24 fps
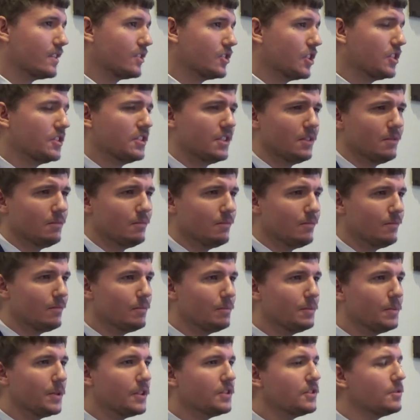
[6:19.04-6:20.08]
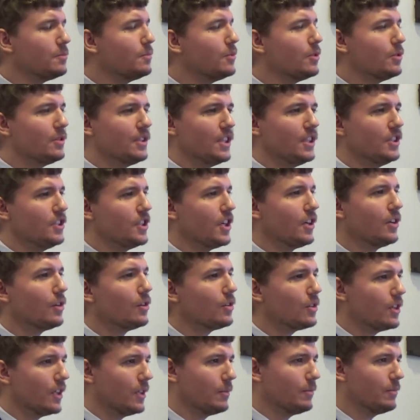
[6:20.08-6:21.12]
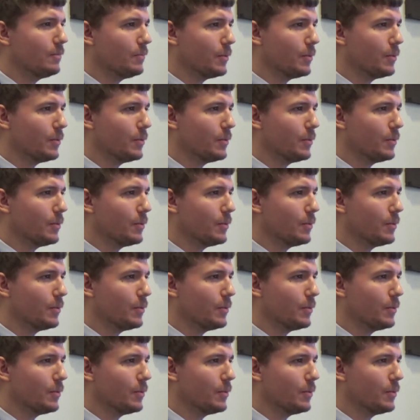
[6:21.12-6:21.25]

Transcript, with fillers: czasem bez mrugnięcia okiem